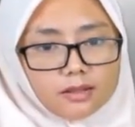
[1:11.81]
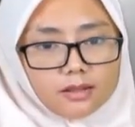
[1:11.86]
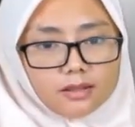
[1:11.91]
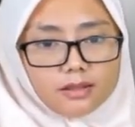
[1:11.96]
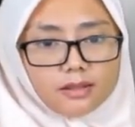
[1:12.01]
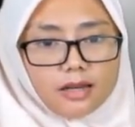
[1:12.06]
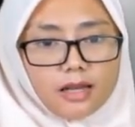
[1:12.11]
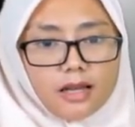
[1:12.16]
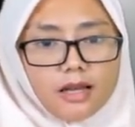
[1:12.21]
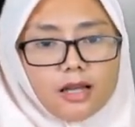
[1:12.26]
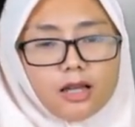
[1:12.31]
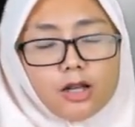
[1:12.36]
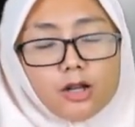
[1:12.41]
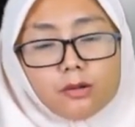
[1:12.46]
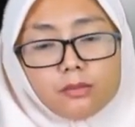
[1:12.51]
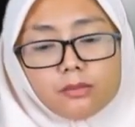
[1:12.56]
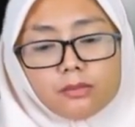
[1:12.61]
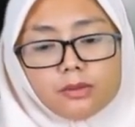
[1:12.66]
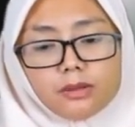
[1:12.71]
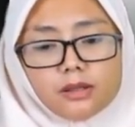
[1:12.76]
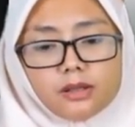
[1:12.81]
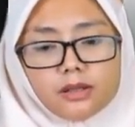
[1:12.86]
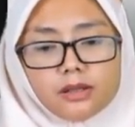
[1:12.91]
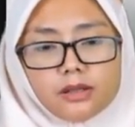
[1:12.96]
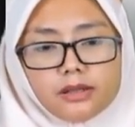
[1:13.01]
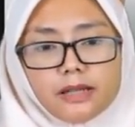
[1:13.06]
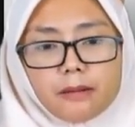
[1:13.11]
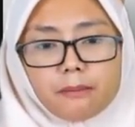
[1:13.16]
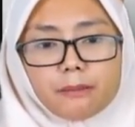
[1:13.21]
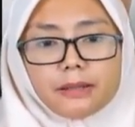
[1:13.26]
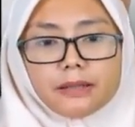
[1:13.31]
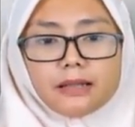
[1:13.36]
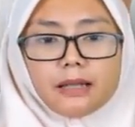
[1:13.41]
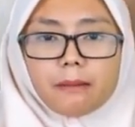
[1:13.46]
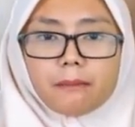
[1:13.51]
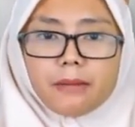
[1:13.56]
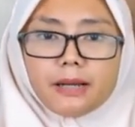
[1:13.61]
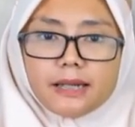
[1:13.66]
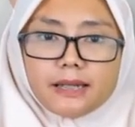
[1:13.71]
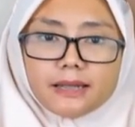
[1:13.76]
Nah, eh, yang
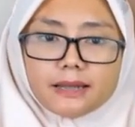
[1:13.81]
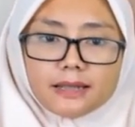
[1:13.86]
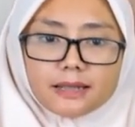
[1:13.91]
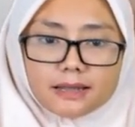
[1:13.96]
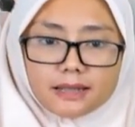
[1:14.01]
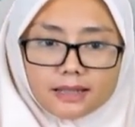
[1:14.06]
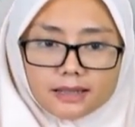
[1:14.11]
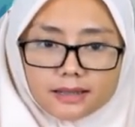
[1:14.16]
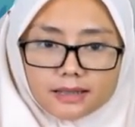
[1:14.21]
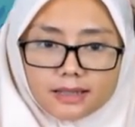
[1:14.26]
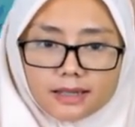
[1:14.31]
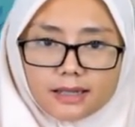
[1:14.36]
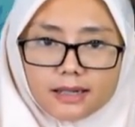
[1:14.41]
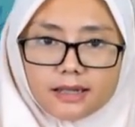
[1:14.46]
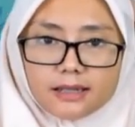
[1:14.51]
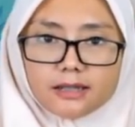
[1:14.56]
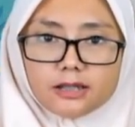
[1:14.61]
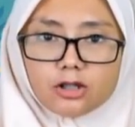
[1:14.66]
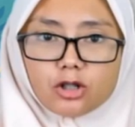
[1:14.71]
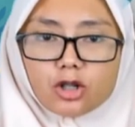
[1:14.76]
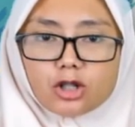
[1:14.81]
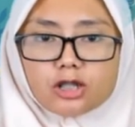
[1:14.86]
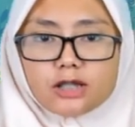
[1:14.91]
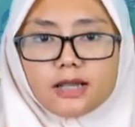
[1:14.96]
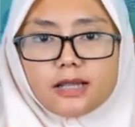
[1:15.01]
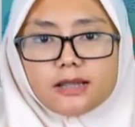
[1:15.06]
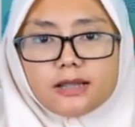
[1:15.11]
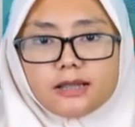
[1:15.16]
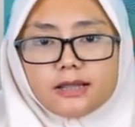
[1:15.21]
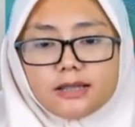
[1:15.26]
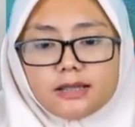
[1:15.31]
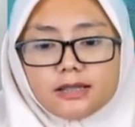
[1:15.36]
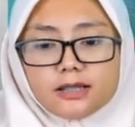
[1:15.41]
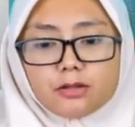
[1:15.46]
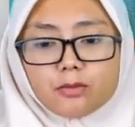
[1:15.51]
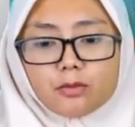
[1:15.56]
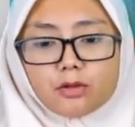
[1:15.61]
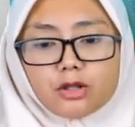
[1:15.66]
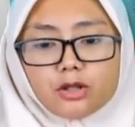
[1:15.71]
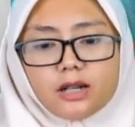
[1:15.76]
pertama ini tentang tekanan
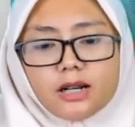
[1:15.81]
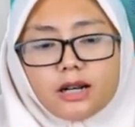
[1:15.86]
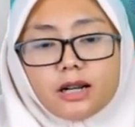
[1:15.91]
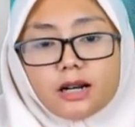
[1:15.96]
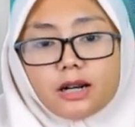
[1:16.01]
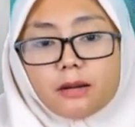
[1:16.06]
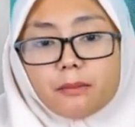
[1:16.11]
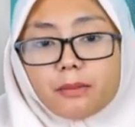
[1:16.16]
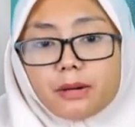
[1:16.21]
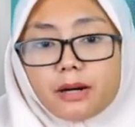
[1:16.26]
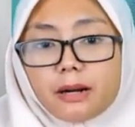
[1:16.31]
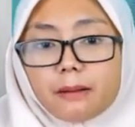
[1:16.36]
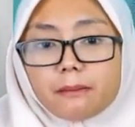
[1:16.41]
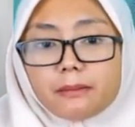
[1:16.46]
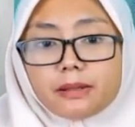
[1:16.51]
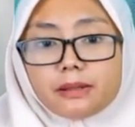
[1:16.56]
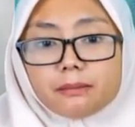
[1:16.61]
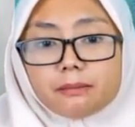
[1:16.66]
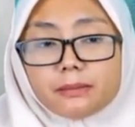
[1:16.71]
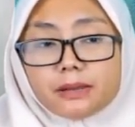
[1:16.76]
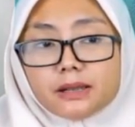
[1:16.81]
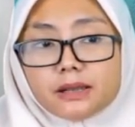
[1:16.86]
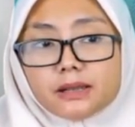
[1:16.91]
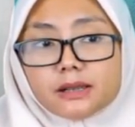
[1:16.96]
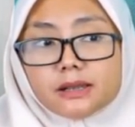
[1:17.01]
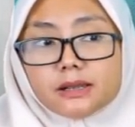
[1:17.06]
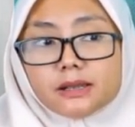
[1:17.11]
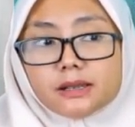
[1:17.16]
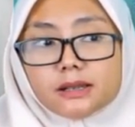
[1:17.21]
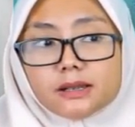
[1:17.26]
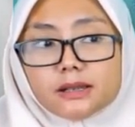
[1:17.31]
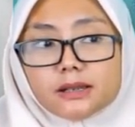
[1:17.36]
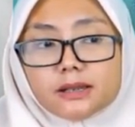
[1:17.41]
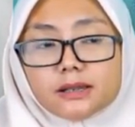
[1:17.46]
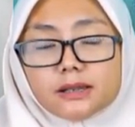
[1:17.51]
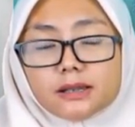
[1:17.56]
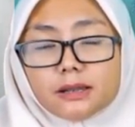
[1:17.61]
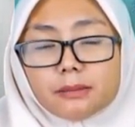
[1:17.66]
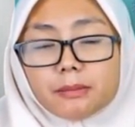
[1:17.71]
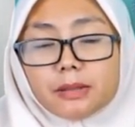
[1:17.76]
hidrostatis. Mungkin anak-anak pernah
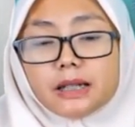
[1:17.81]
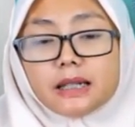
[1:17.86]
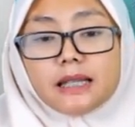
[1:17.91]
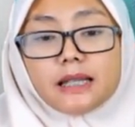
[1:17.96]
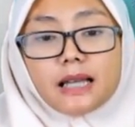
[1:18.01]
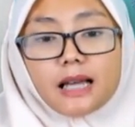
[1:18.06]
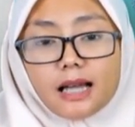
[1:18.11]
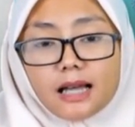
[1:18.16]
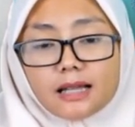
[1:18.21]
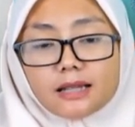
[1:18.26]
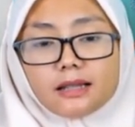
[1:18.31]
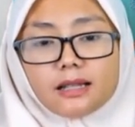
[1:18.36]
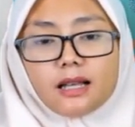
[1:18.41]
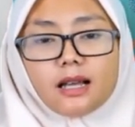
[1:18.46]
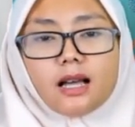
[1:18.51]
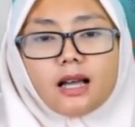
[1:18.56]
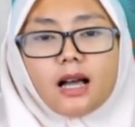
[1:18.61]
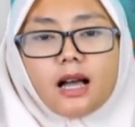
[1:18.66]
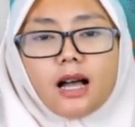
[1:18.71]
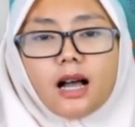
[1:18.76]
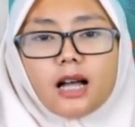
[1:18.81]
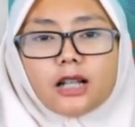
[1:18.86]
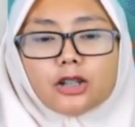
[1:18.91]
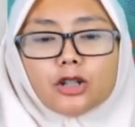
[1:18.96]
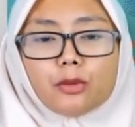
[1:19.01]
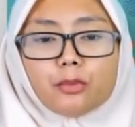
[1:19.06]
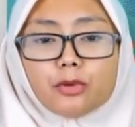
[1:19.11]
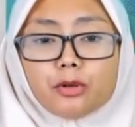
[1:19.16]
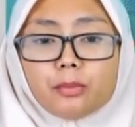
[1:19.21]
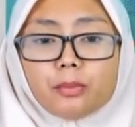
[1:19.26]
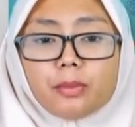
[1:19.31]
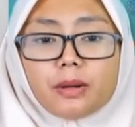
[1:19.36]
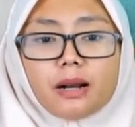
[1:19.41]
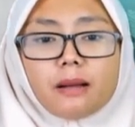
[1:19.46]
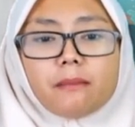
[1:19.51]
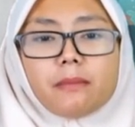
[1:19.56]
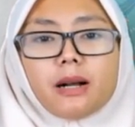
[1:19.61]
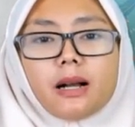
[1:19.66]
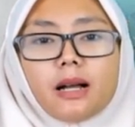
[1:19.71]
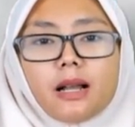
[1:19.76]
melihat ataupun pernah
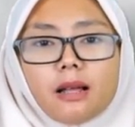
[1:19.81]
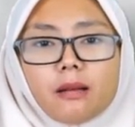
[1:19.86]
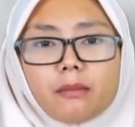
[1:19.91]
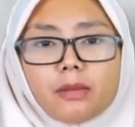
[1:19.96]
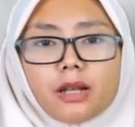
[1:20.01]
mengalami